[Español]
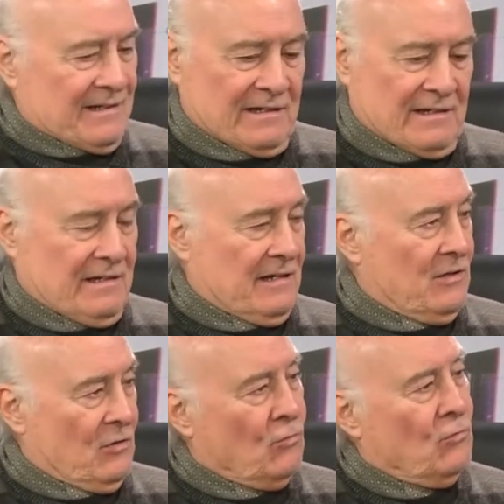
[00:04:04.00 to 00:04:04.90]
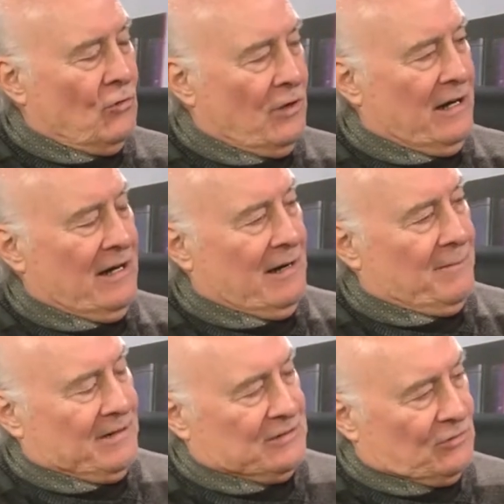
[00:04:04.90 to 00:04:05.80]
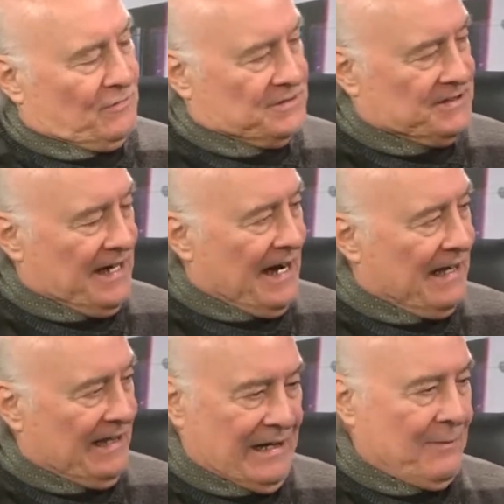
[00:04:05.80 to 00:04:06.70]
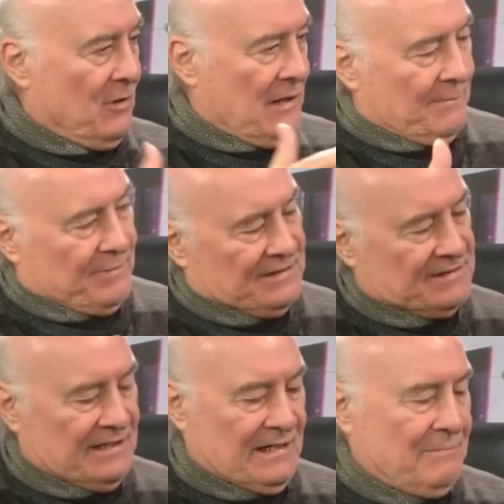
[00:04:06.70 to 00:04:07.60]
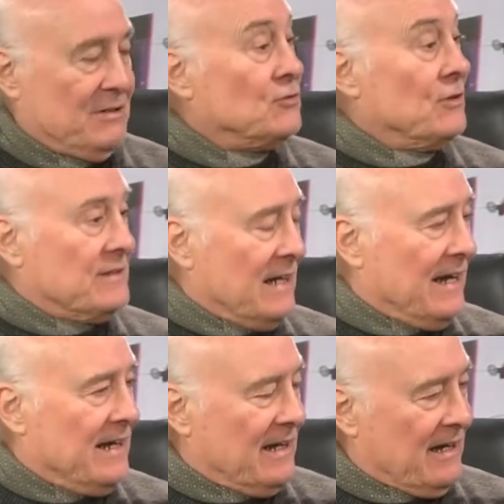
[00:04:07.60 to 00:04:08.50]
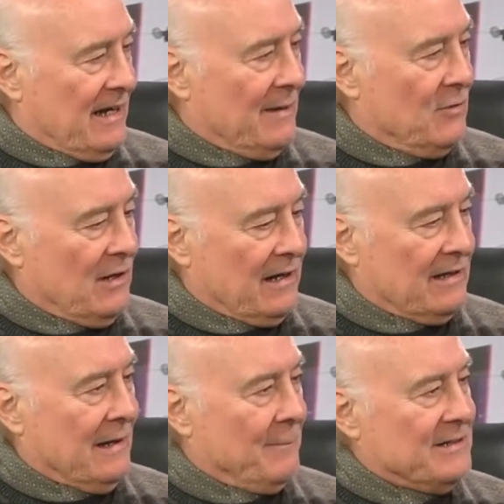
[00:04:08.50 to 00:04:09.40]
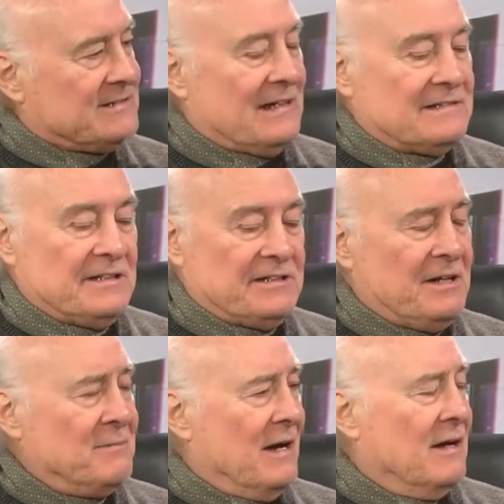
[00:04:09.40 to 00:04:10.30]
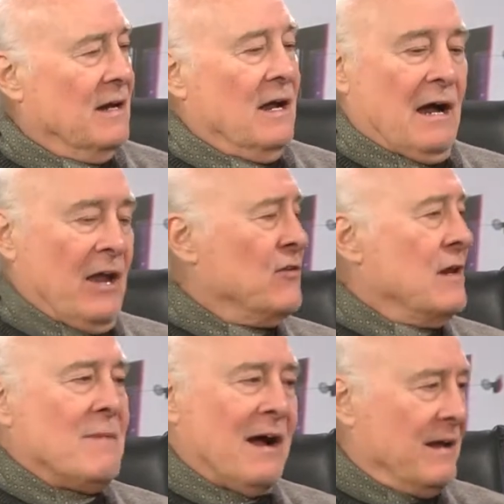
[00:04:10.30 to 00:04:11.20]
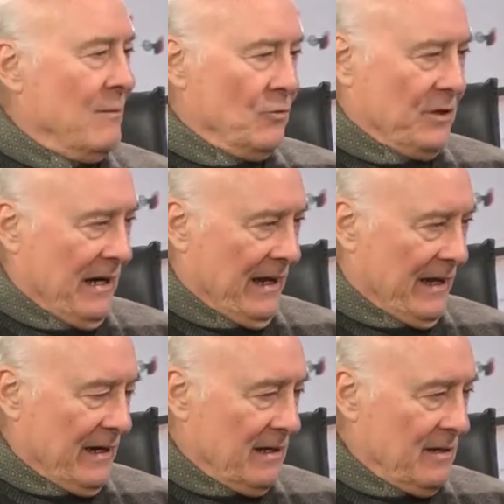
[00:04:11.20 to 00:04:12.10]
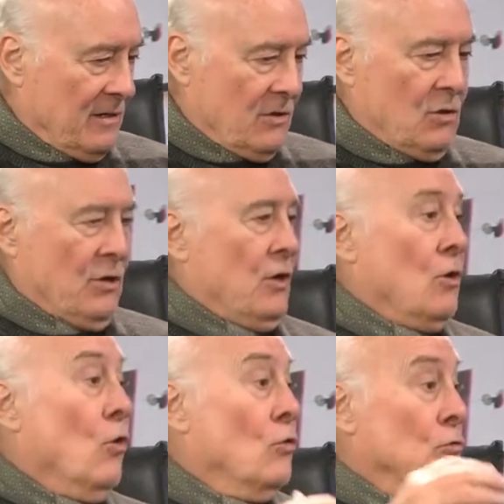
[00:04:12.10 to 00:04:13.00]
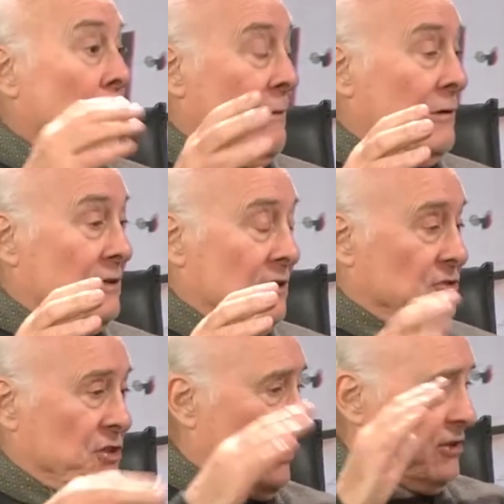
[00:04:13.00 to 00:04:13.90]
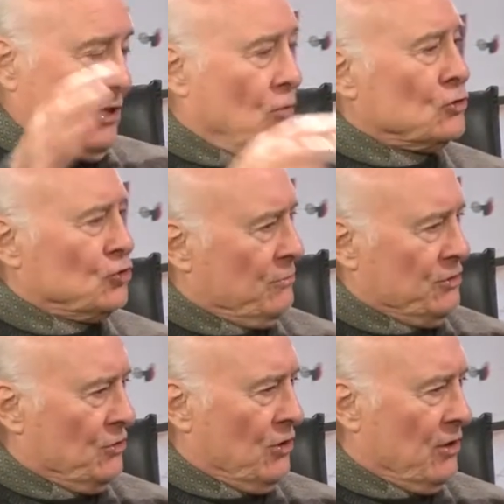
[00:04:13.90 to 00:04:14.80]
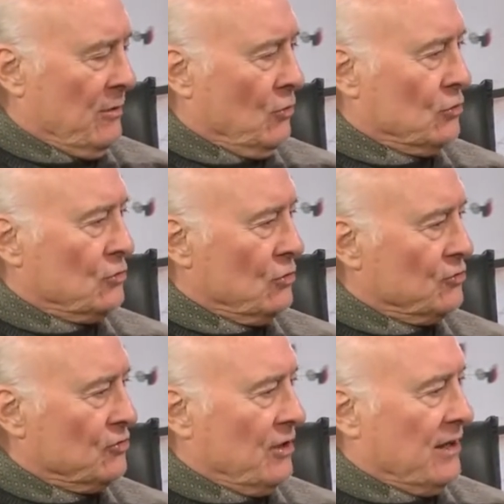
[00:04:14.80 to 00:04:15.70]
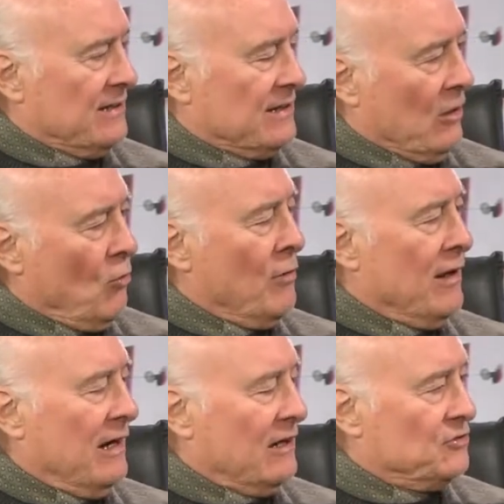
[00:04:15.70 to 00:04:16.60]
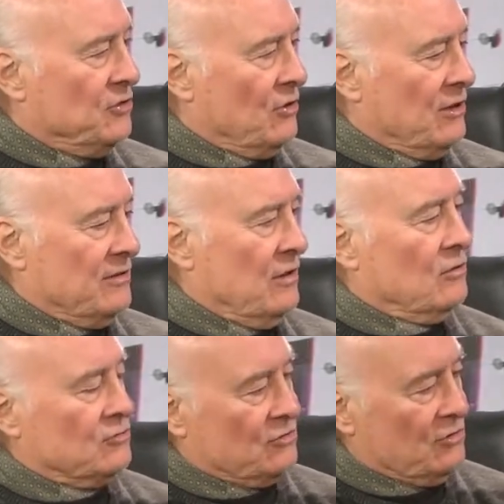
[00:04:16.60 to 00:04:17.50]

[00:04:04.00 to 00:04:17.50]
y desde lo que uno lee en la prensa oficial, digamos, la prensa mayoritaria, digamos, la, que está, prensa del sistema, hay una imagen muy clara. Eh, hablan de 7, 8 millones de votos eh, que se hubo en las elecciones de los